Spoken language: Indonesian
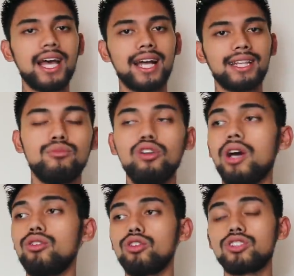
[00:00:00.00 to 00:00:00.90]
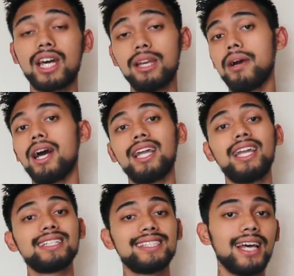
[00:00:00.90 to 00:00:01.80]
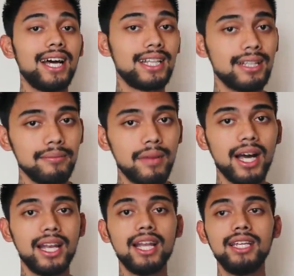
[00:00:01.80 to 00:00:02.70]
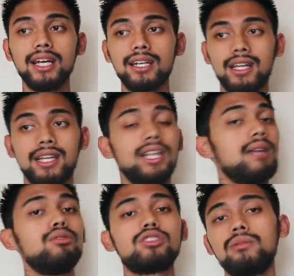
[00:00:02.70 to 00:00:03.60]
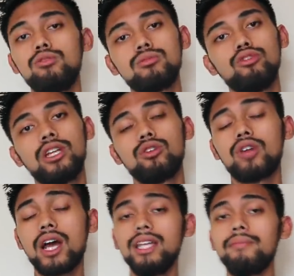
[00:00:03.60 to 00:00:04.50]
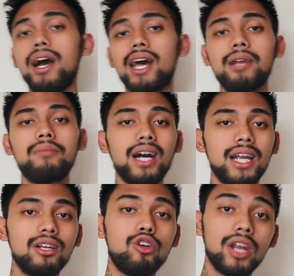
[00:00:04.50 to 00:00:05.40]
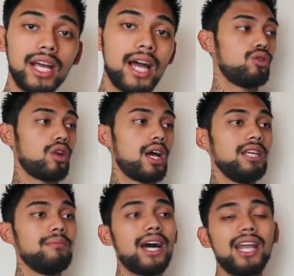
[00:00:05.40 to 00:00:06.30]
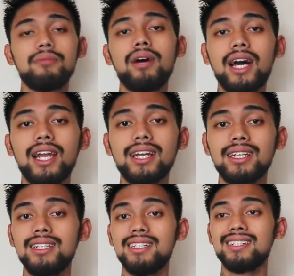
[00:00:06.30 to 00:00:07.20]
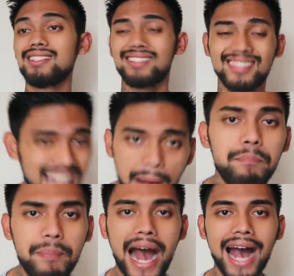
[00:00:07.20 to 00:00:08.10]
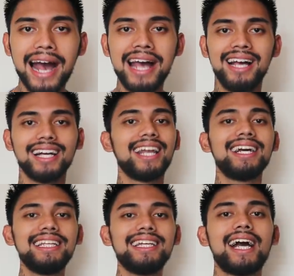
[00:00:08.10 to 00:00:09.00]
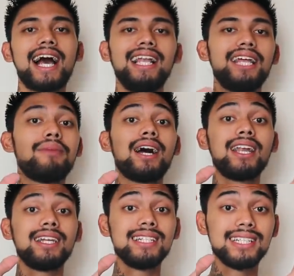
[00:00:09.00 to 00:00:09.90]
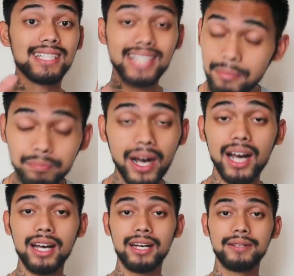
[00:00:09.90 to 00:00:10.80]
sehat, mulai untuk cari makanan yang sehat, makanan yang direbus-rebus mungkin, kurangi makanan-makanan gorengan, kurangi makanan-makanan sampah. Karena ketika kalian makan sampah,